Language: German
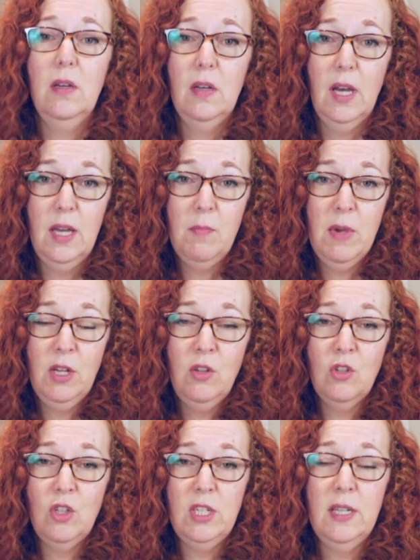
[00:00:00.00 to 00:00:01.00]
ein
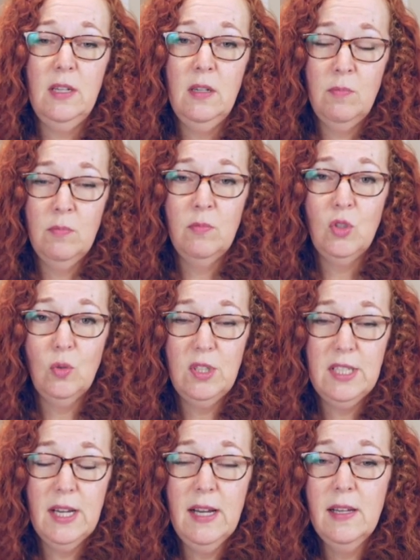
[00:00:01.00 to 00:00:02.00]
Mensch, der eben
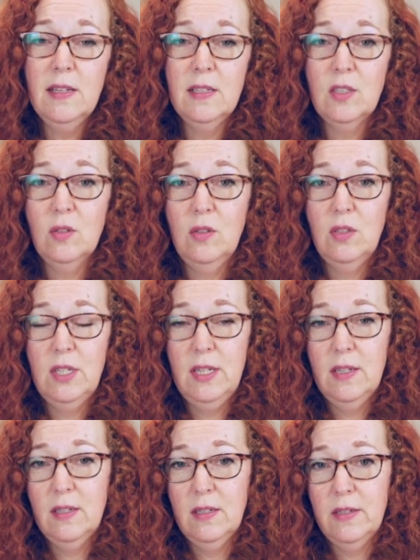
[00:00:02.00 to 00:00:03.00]
sozial ist und
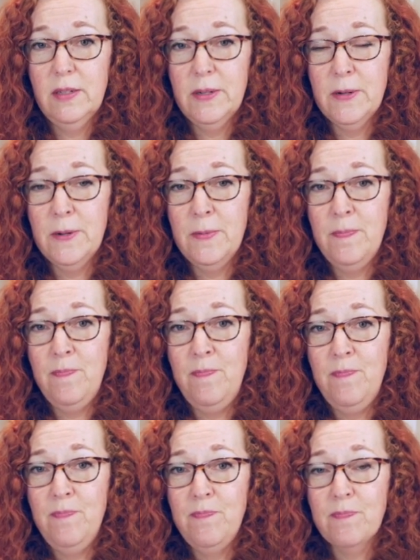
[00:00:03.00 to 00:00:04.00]
der
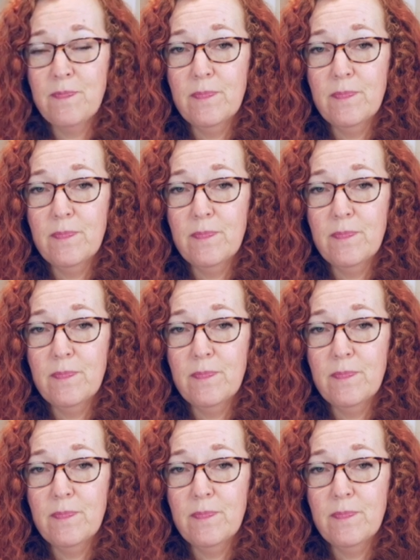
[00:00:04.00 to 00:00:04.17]
ähm,